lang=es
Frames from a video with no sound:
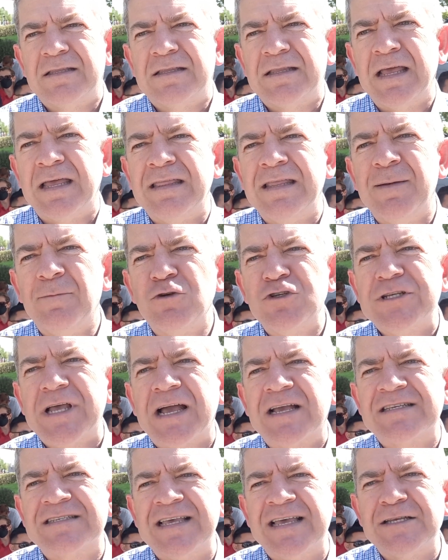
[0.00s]
Tenemos
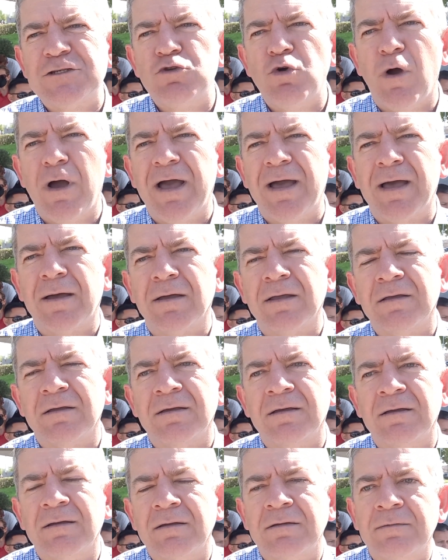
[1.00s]
acceso a
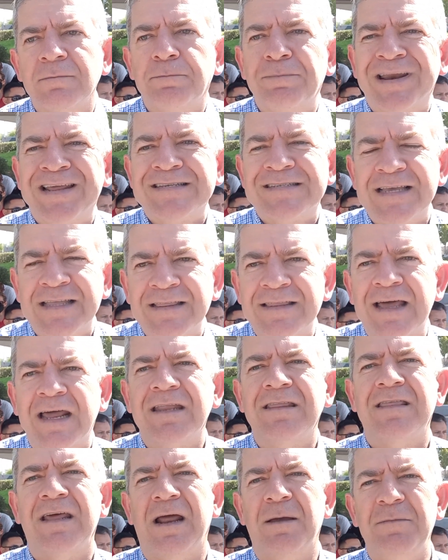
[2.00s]

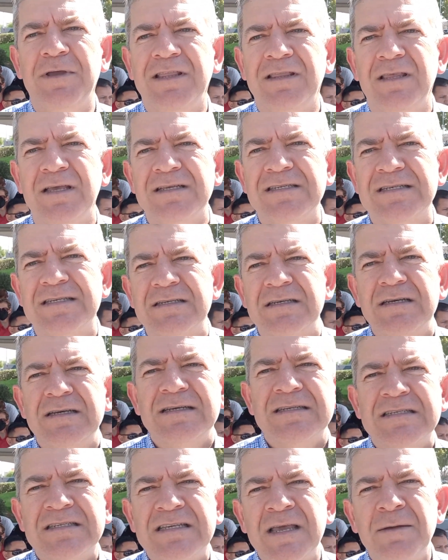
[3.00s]
presentar trámites,
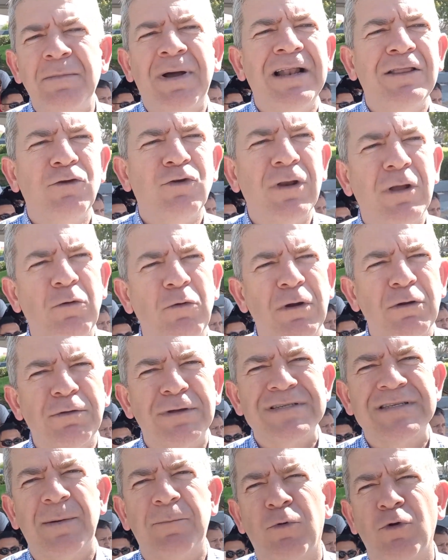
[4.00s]
si mal no
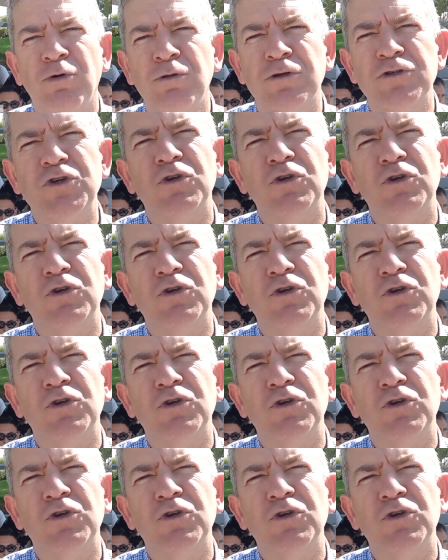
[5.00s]
recuerdo, hasta por unos